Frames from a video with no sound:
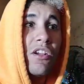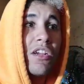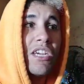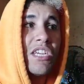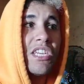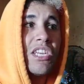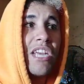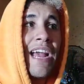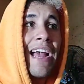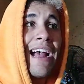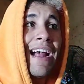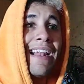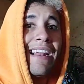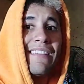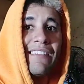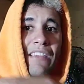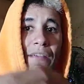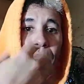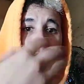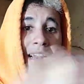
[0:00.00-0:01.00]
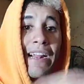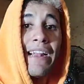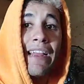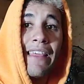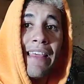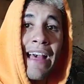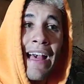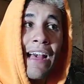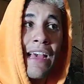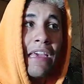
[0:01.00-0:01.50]
que ya a la semana le
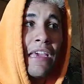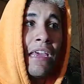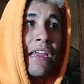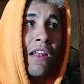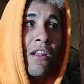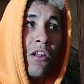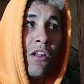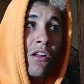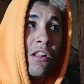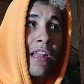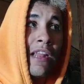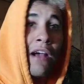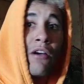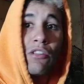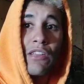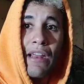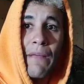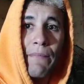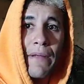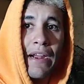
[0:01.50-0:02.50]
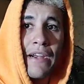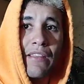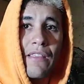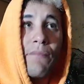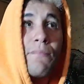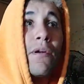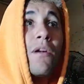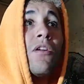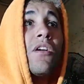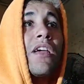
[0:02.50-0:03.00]
da eh, la otra parte,
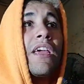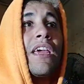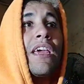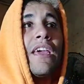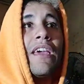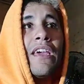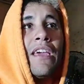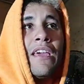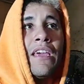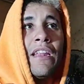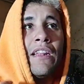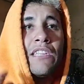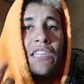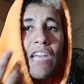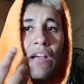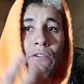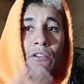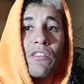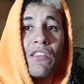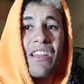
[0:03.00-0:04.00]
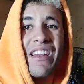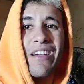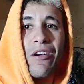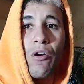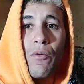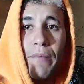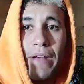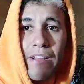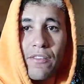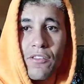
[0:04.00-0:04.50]
por lo que el chabón tiene
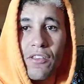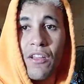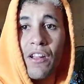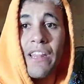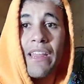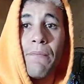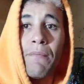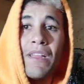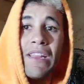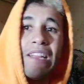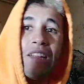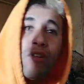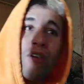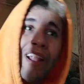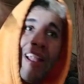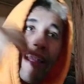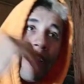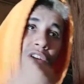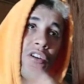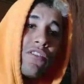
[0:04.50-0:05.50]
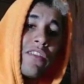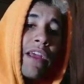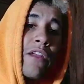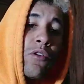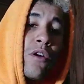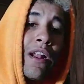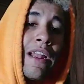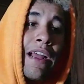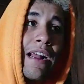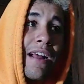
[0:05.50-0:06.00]
compasión, le mete todas las cosas de
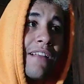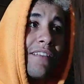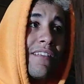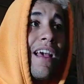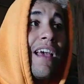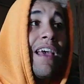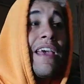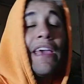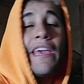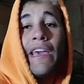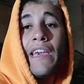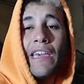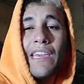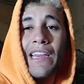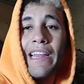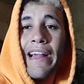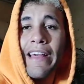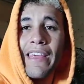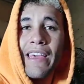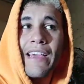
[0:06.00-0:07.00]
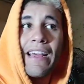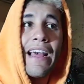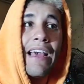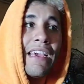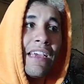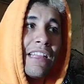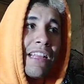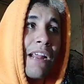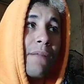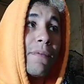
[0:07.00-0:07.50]
nuevo a la casa y la deja
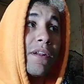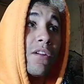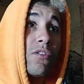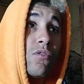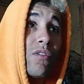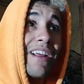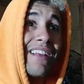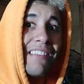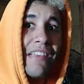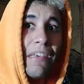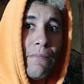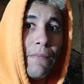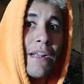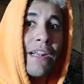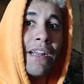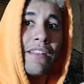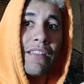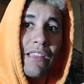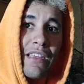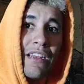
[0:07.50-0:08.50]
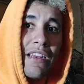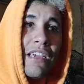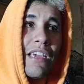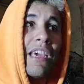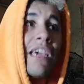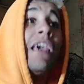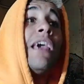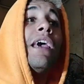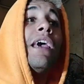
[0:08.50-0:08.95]
estar, pero en una semana tiene que